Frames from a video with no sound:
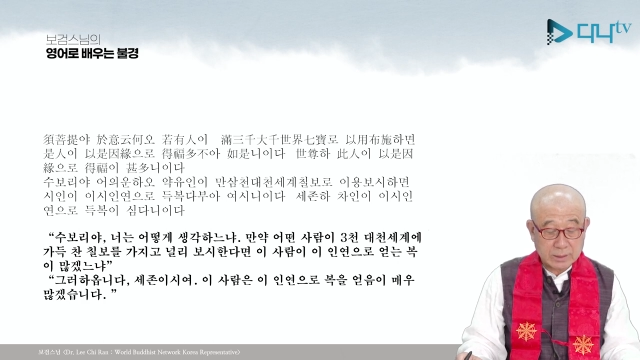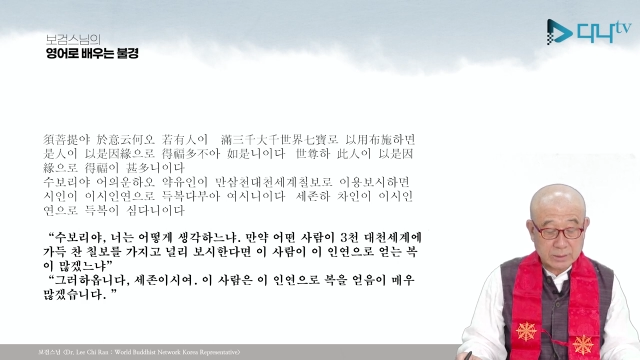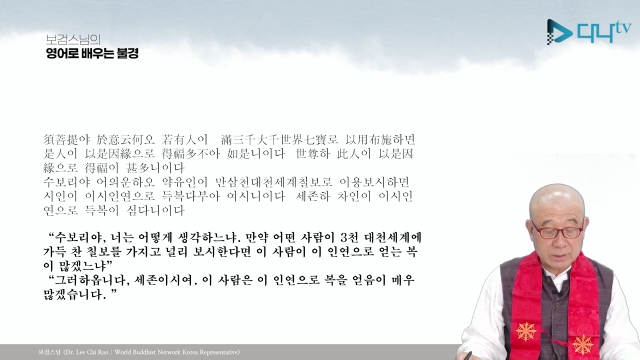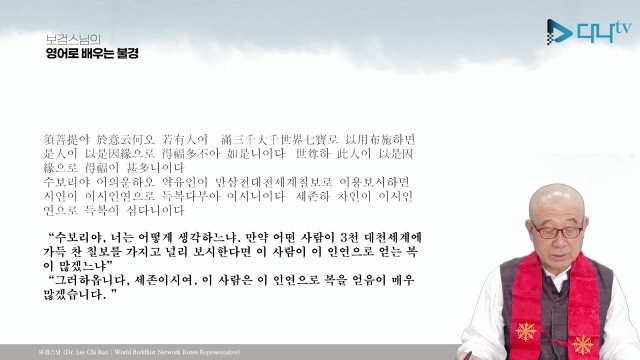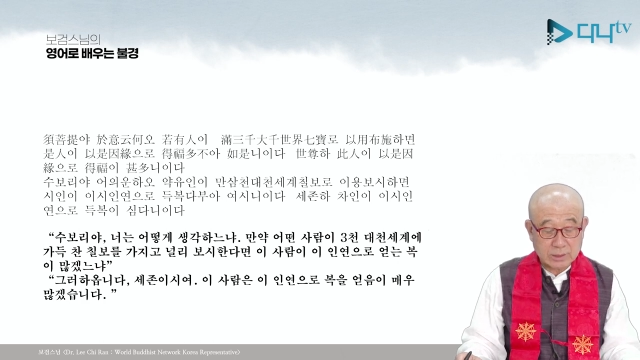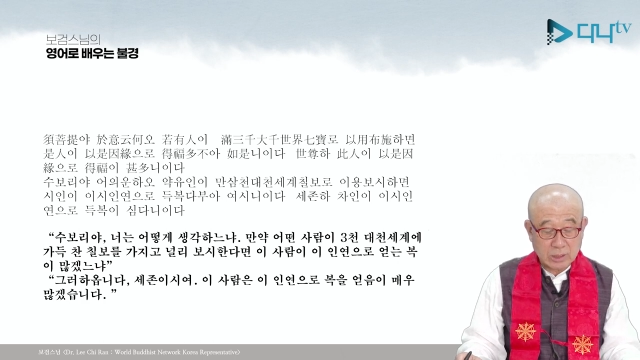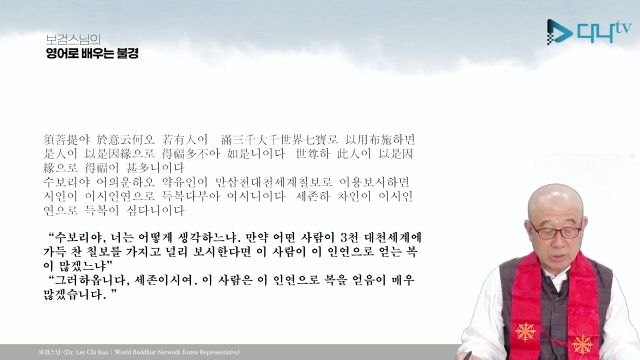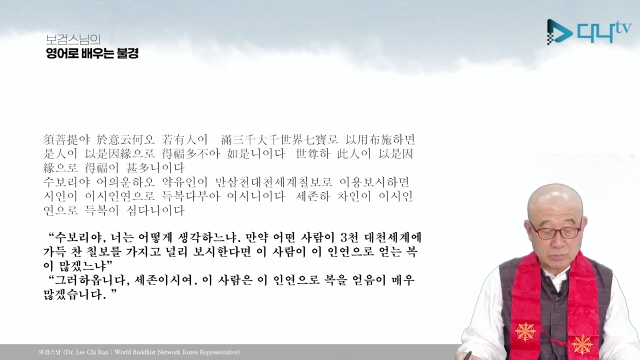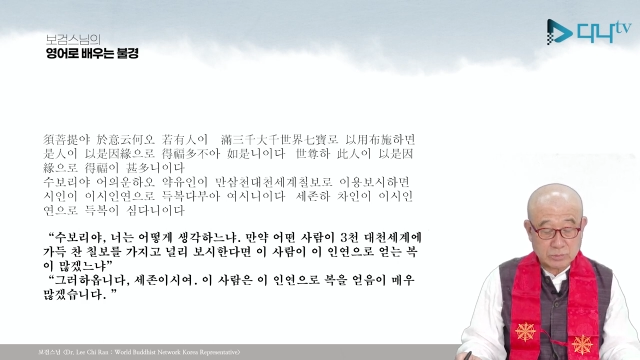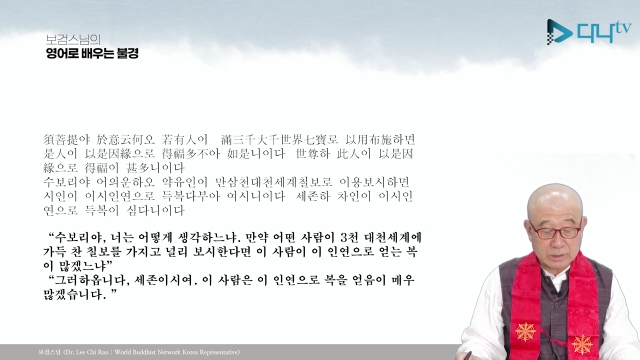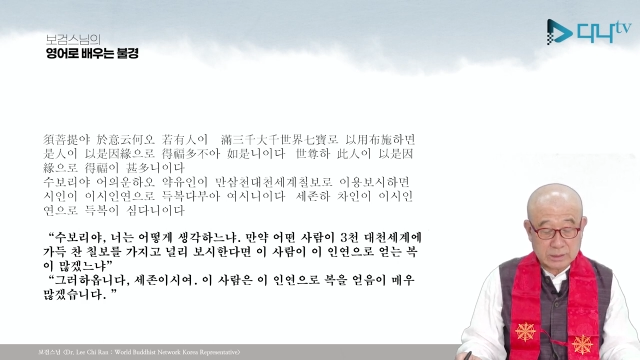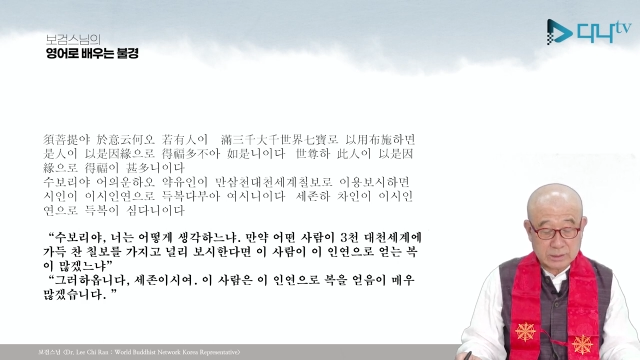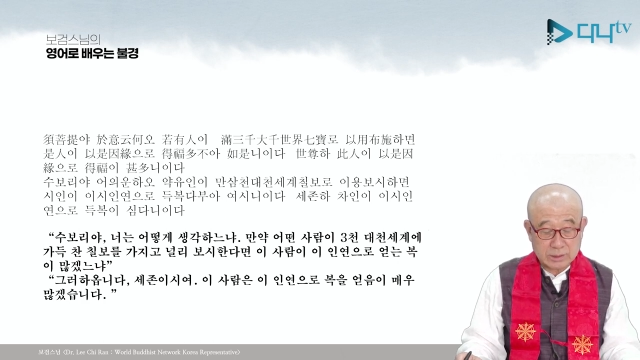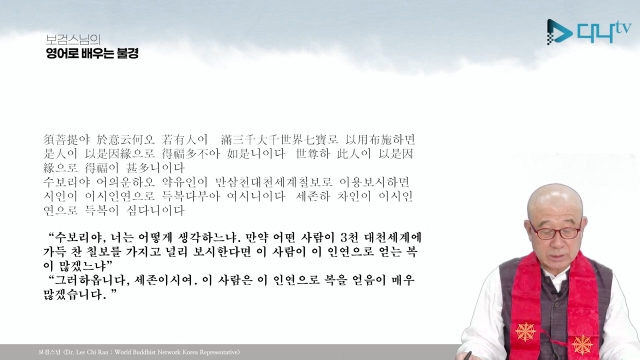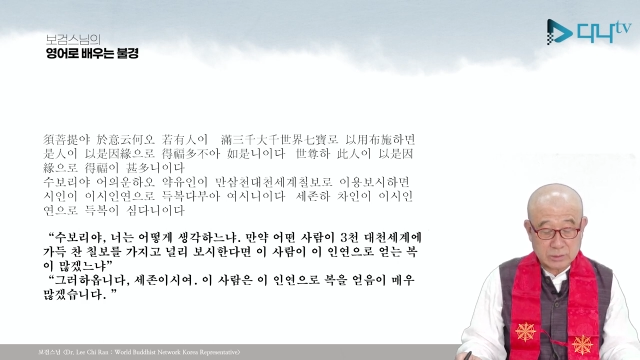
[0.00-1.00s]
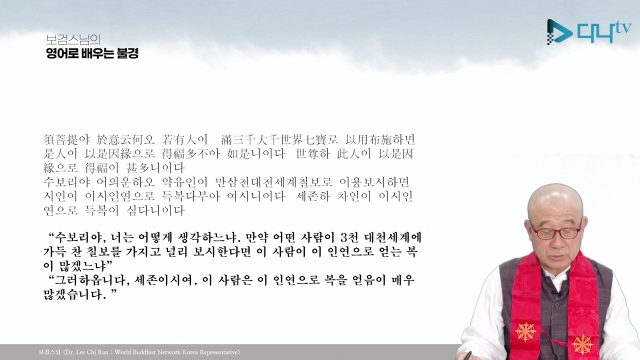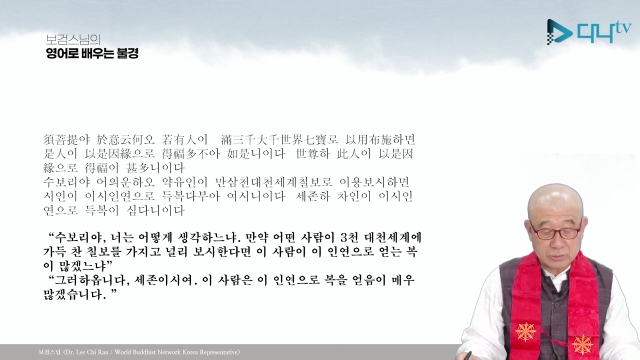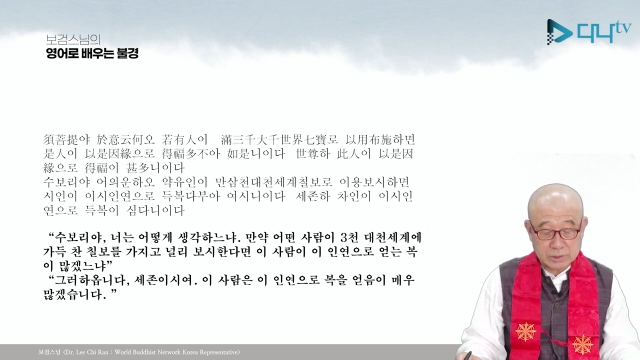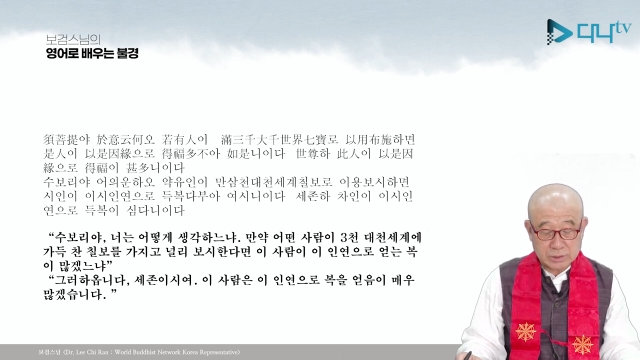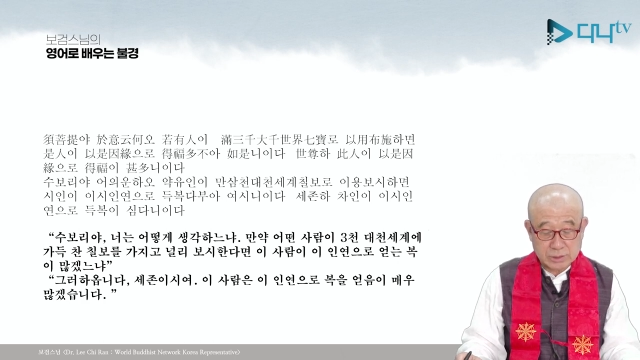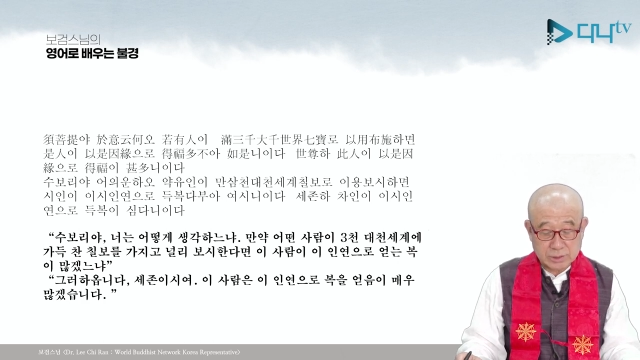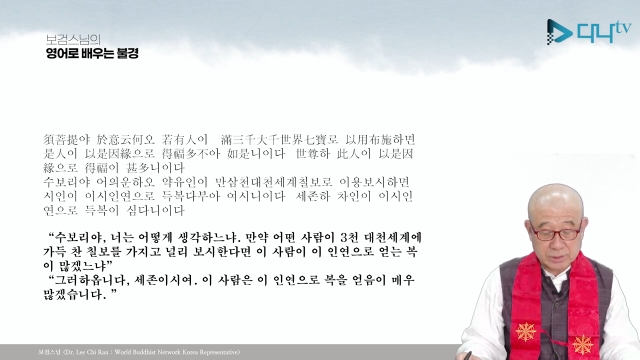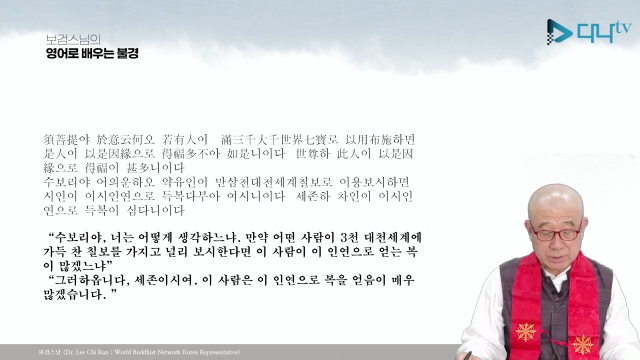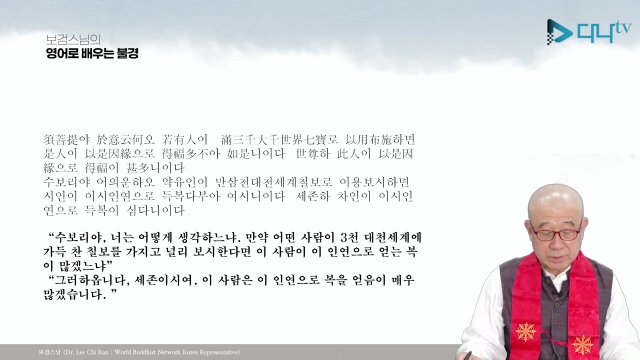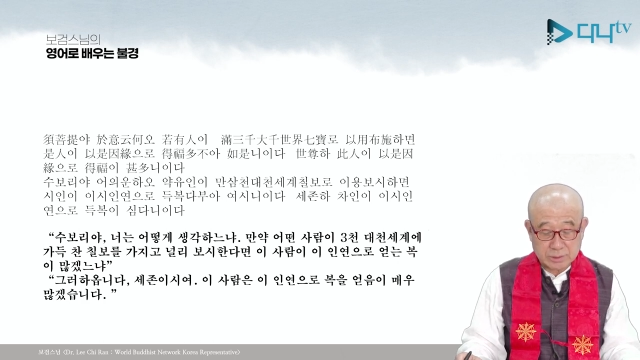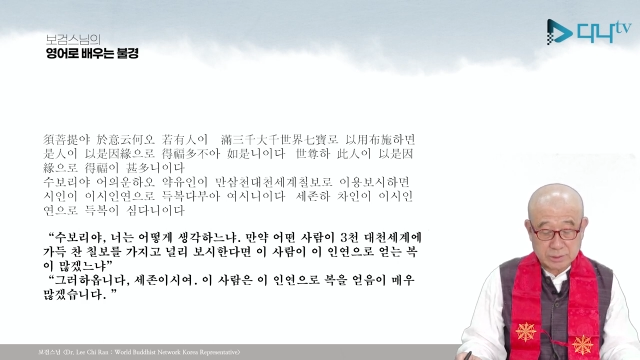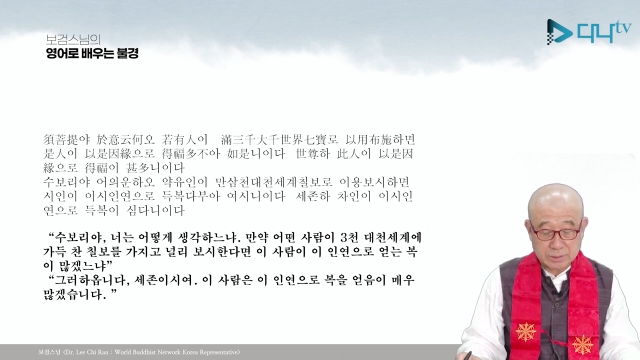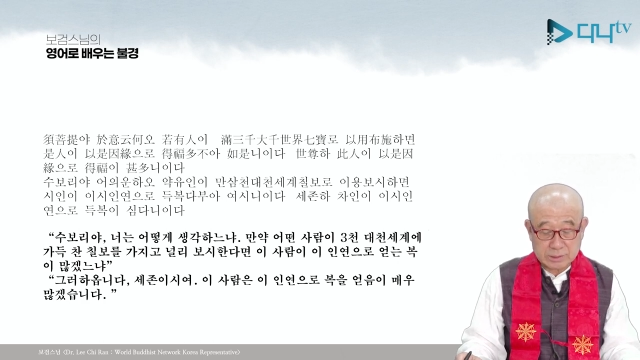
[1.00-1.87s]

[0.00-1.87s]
그러하옵니다. 세존이시여.